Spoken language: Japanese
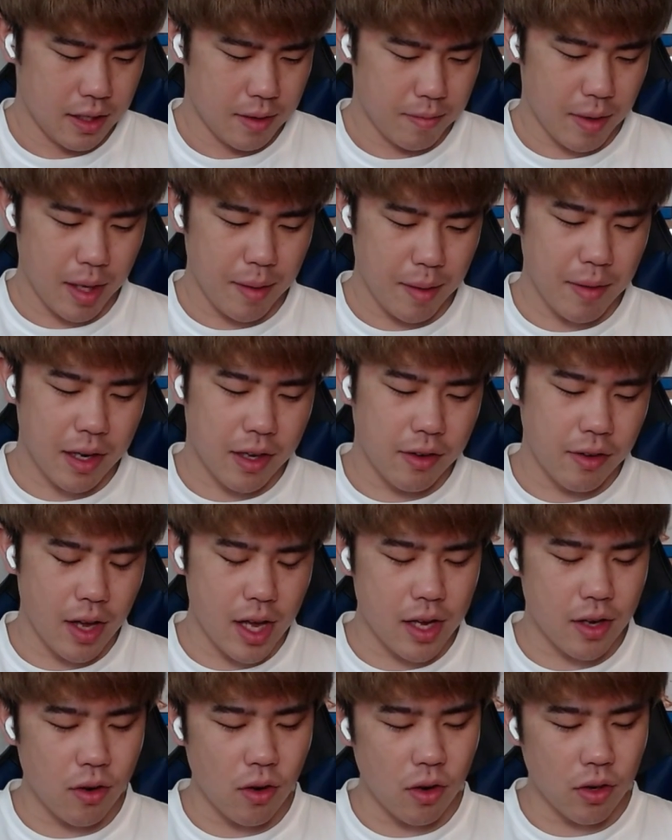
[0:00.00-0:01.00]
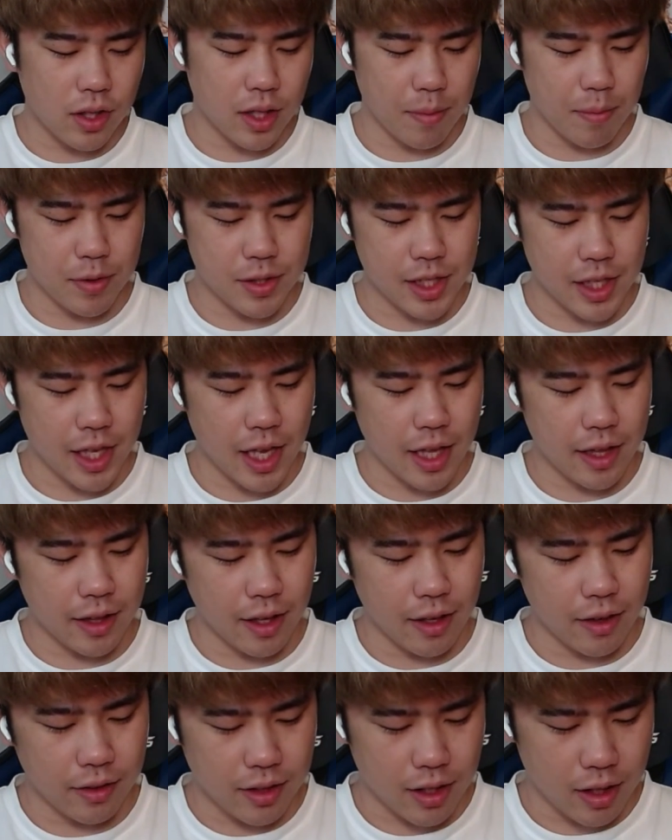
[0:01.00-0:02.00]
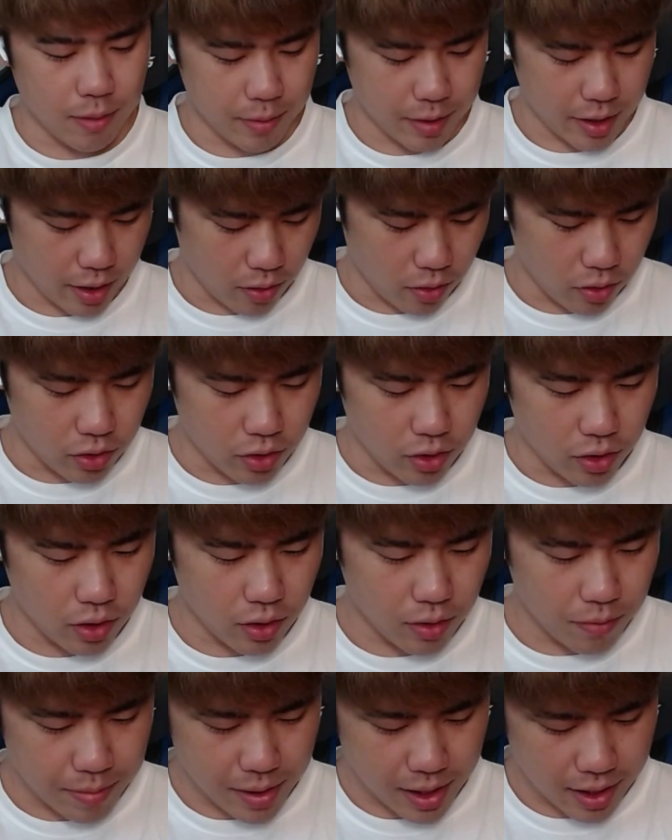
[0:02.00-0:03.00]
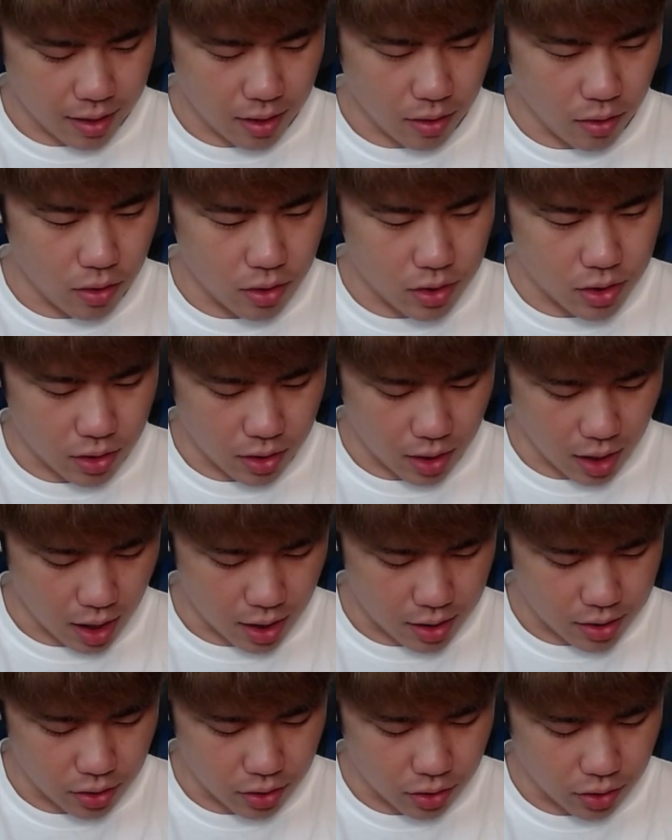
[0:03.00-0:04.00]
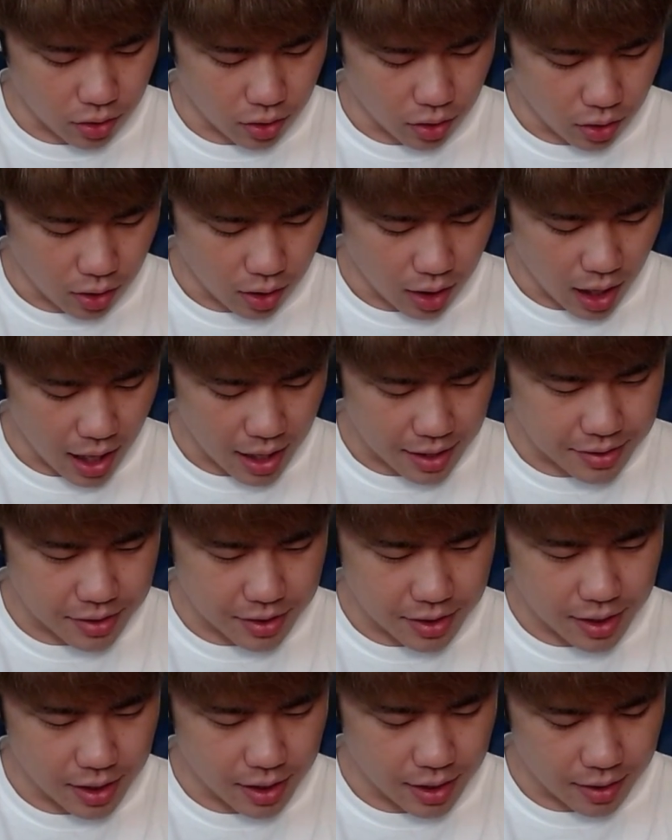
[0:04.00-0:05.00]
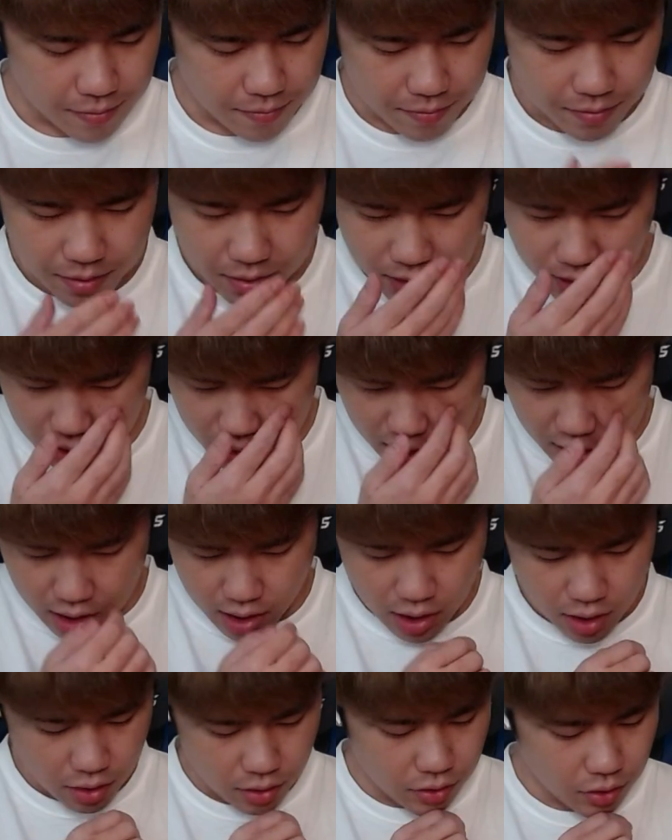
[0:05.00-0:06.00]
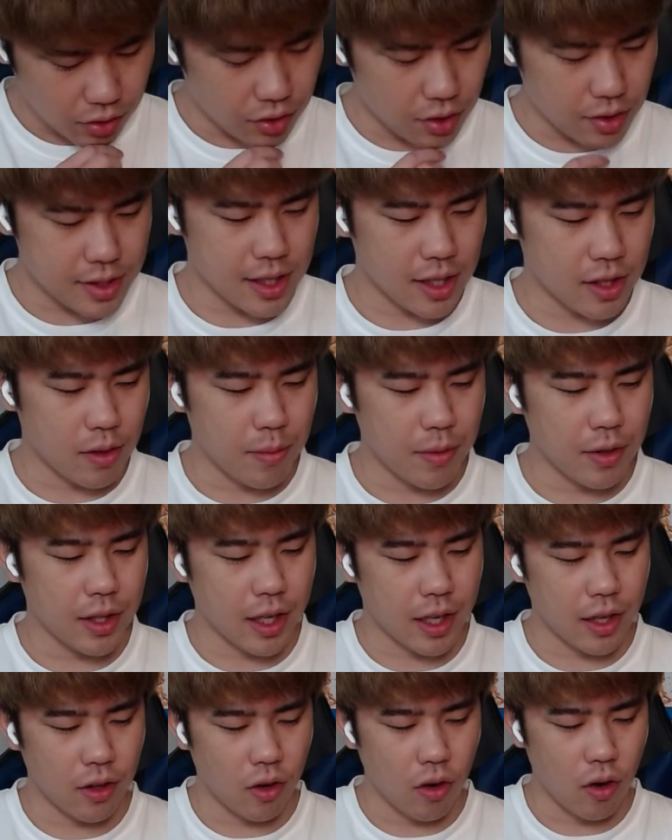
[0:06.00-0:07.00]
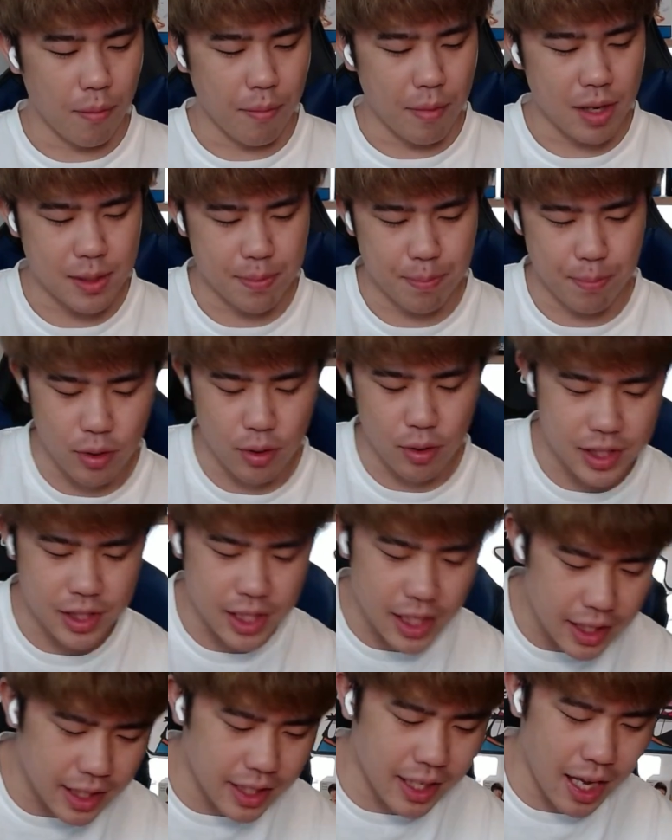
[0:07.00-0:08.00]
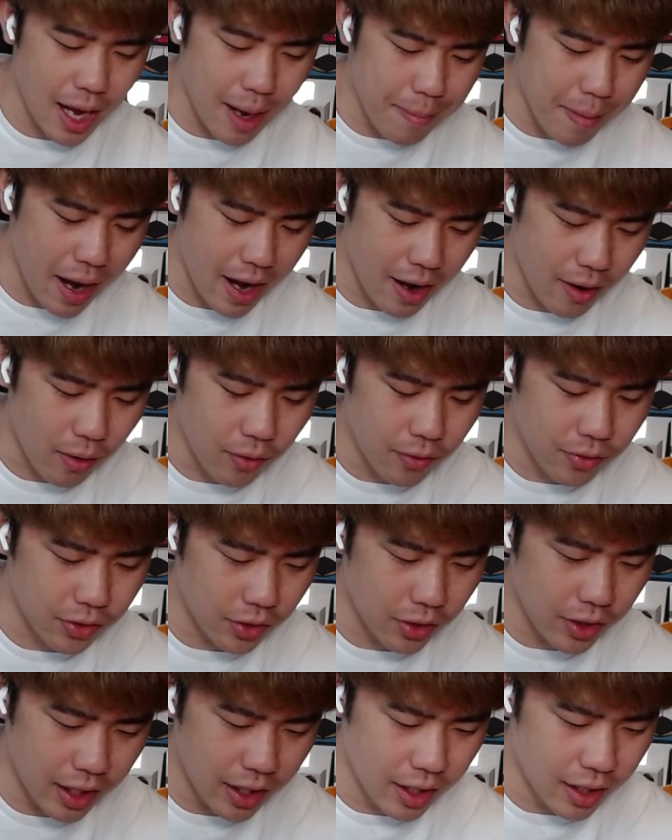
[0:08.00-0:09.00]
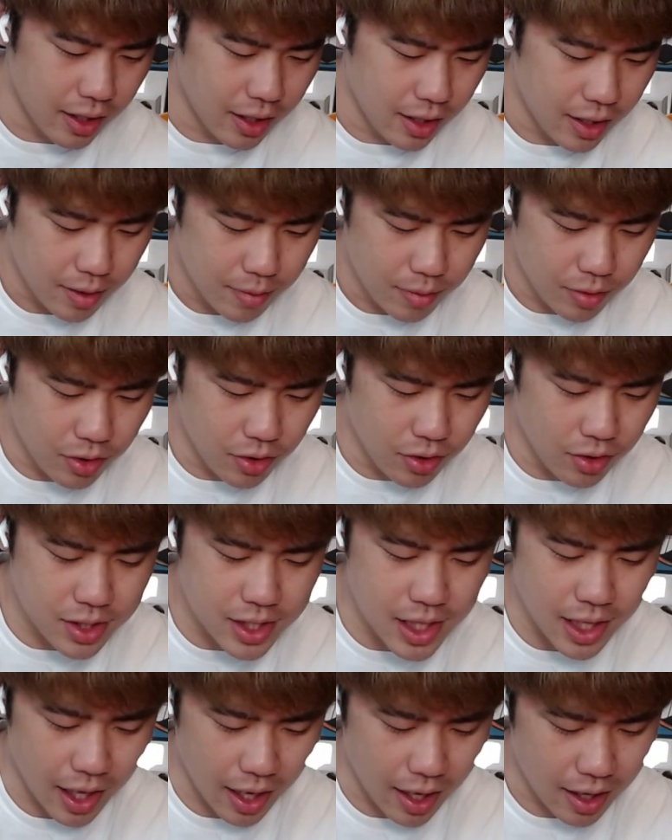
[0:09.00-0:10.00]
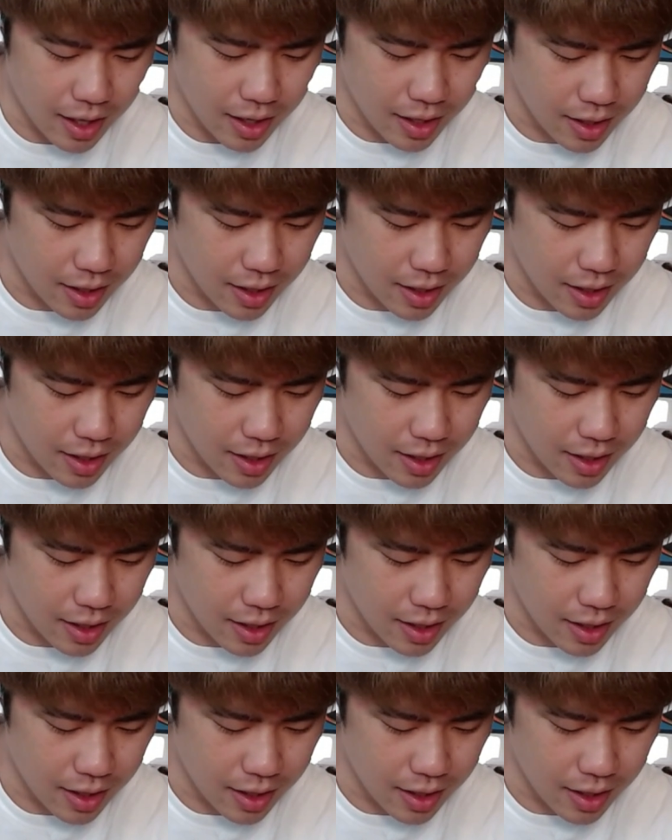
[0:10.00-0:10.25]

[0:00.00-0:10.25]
まあ今クエイク多くて墓石減ってるっていうのもね、このペッカ工場がちょっと熱い理由の一つだと思うんだけど、マジ墓石やばい、本当に。許せない。